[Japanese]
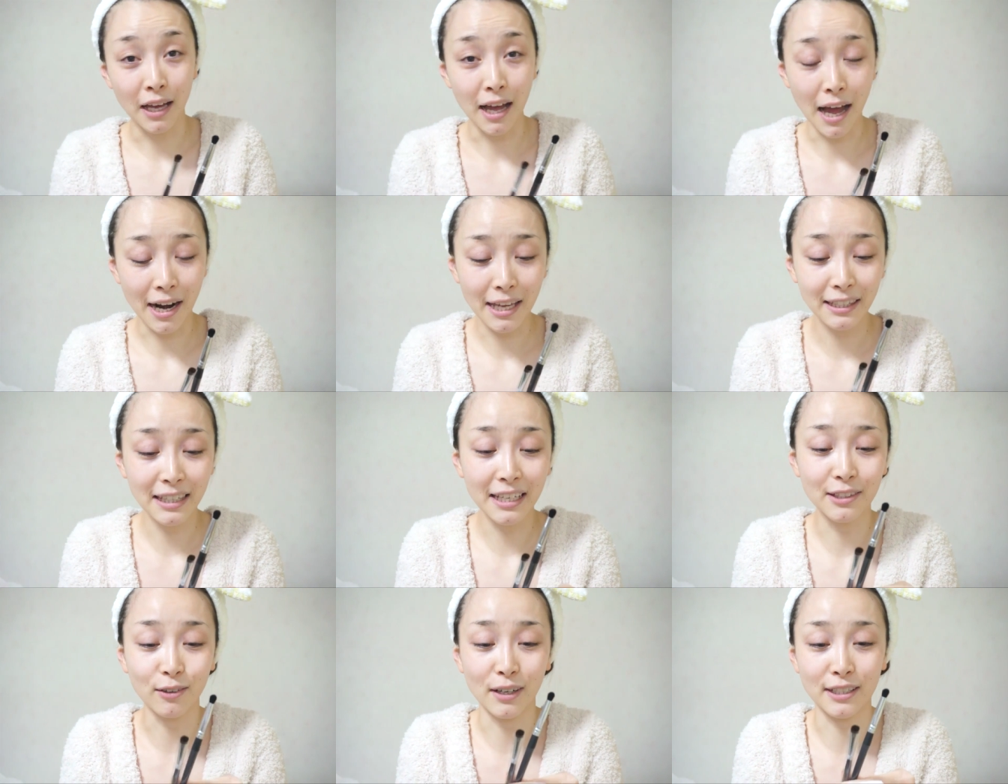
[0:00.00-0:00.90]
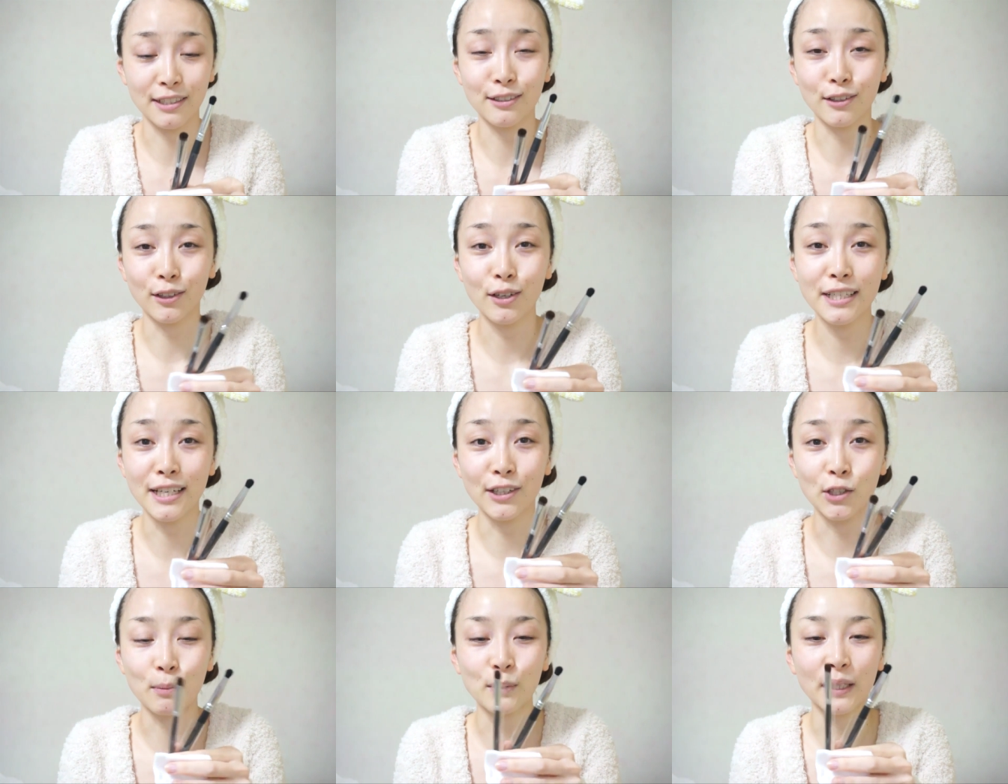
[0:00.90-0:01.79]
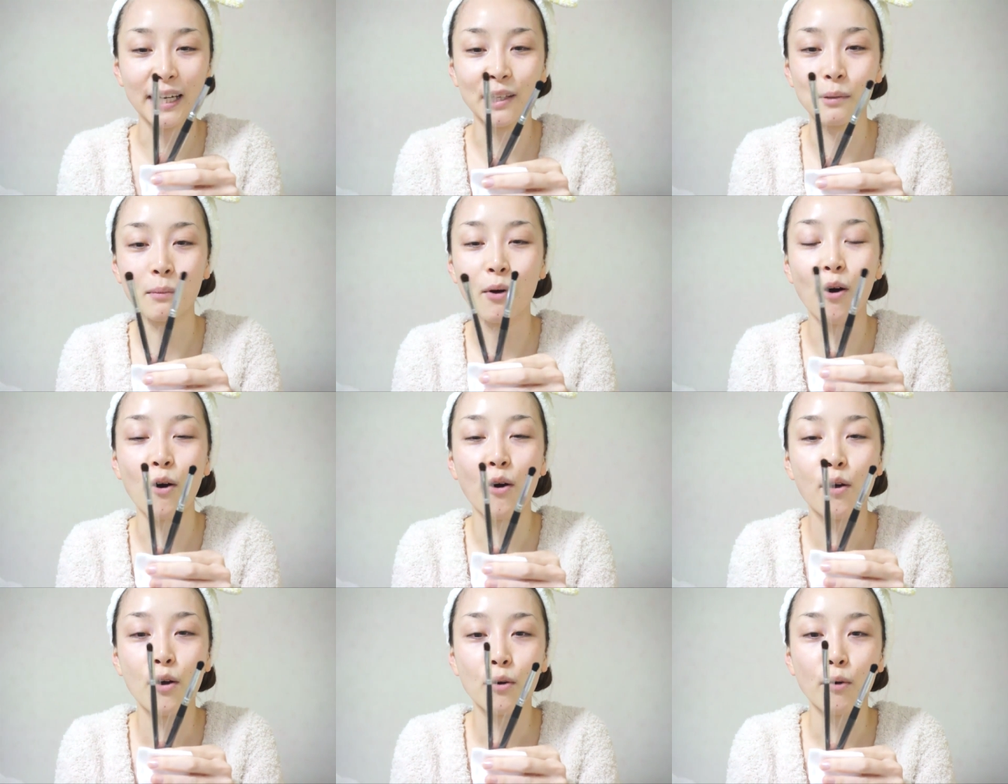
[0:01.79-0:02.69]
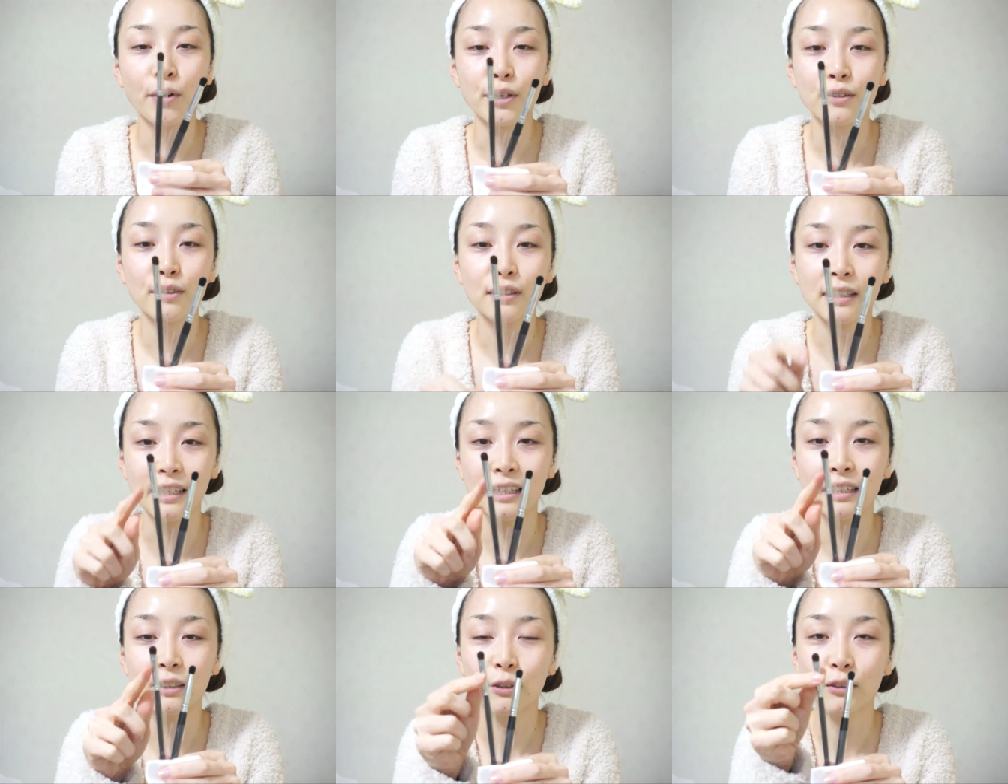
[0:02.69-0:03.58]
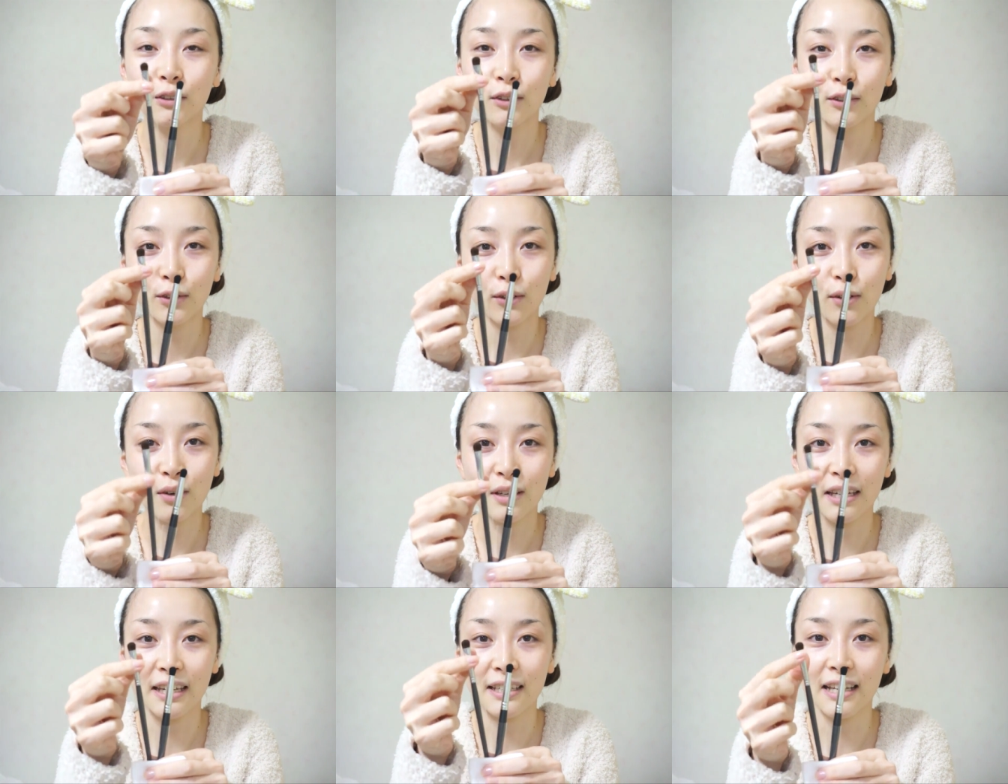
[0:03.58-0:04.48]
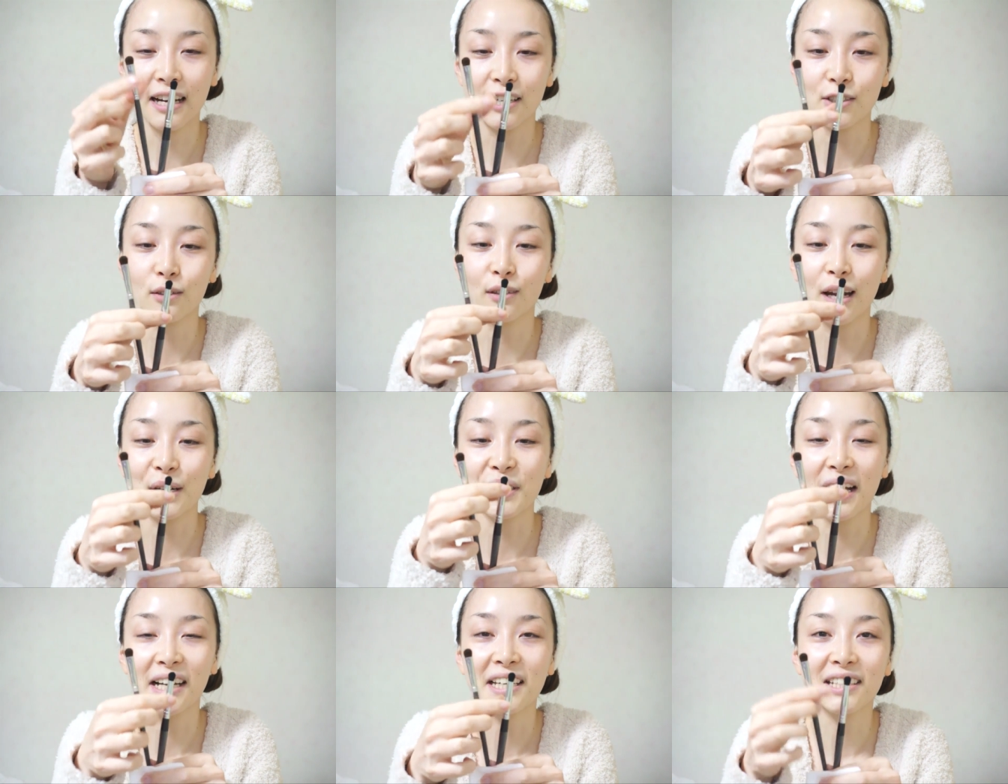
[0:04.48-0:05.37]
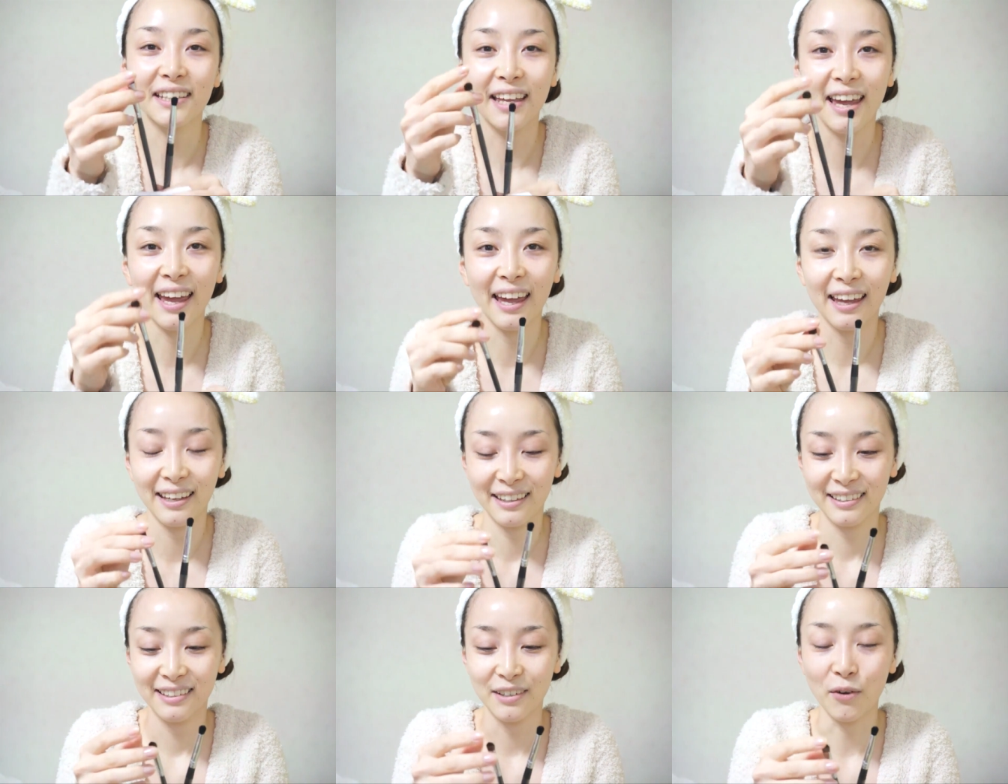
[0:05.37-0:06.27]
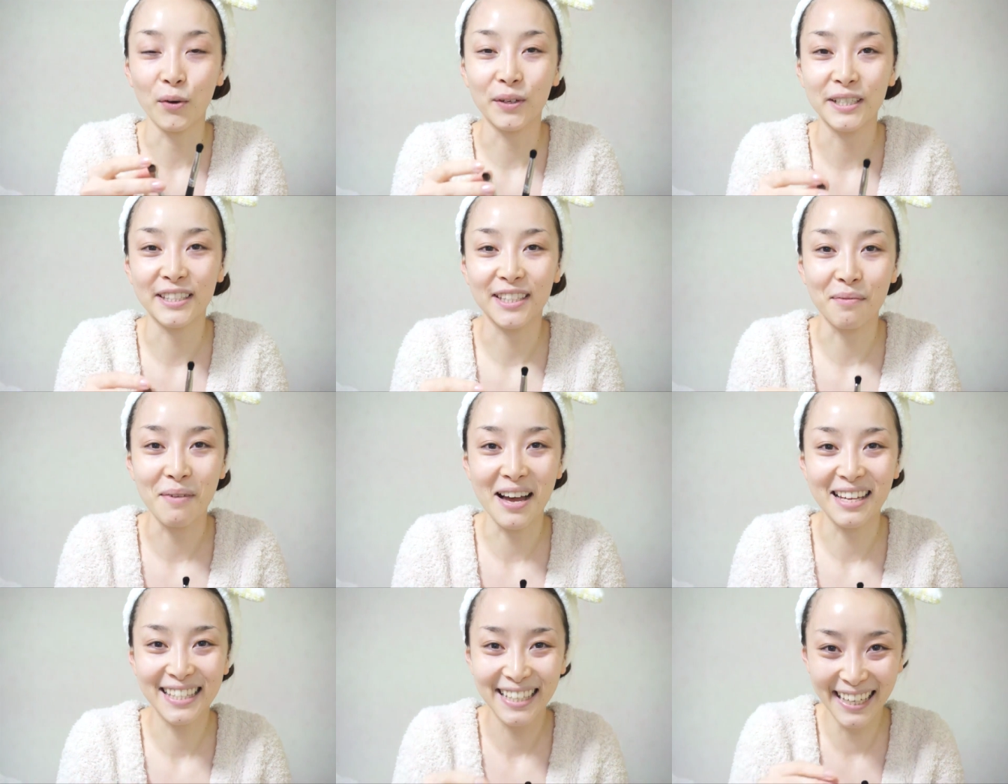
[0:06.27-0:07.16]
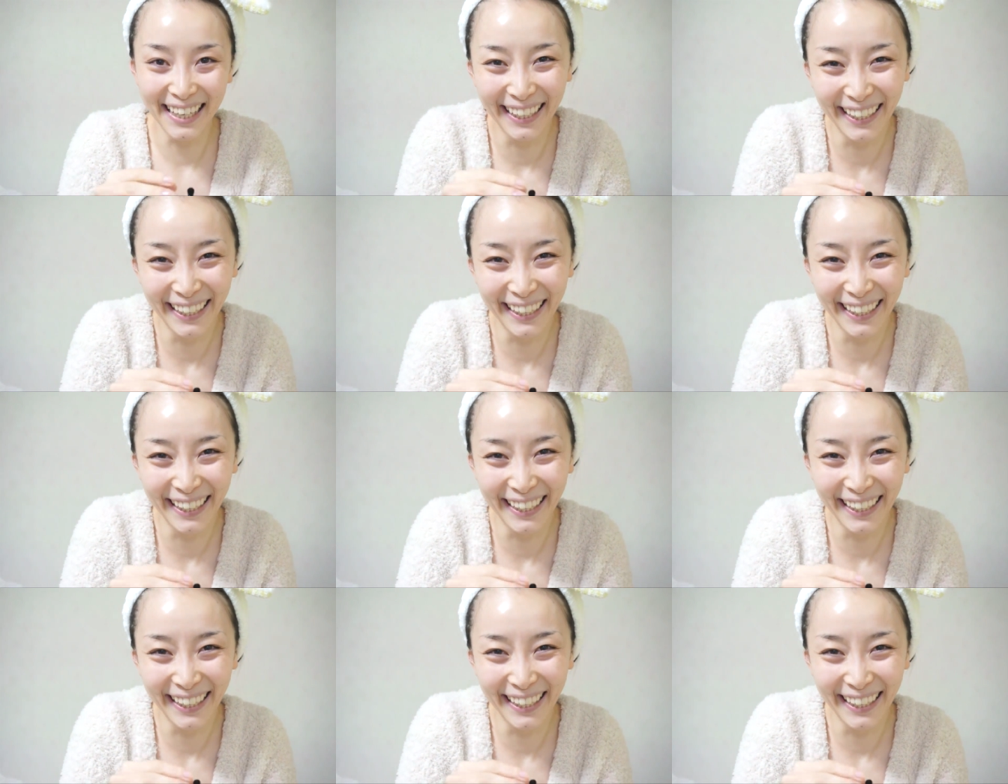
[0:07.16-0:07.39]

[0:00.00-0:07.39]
洗ったりとかすると取れちゃうと思うんだけどもこういう銀色のところになんかちょっと落書きして送りつけます